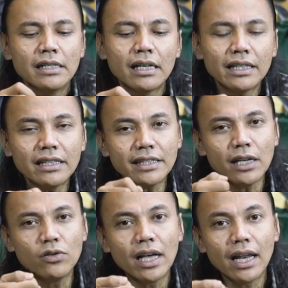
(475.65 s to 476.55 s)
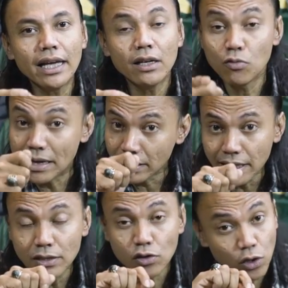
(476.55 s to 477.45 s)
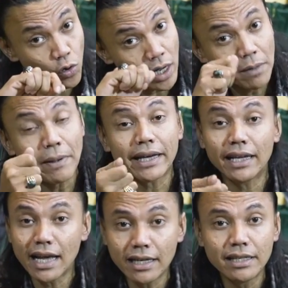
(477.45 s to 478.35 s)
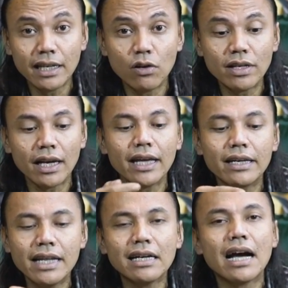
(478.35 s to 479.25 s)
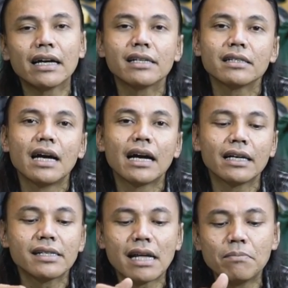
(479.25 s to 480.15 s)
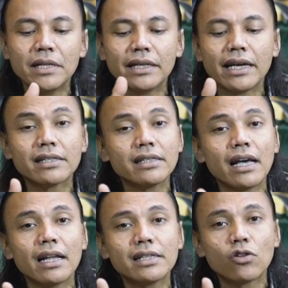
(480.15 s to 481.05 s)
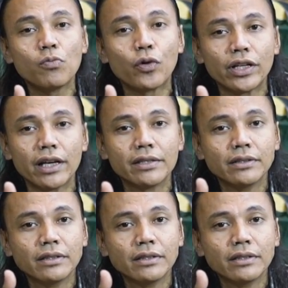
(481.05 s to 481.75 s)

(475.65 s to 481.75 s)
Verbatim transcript: nanti ketika lu nyalain lu matiin terus lu akan pakai lagi nih lu nyalain dia nggak akan nggak akan stabil geng nyala si kompornya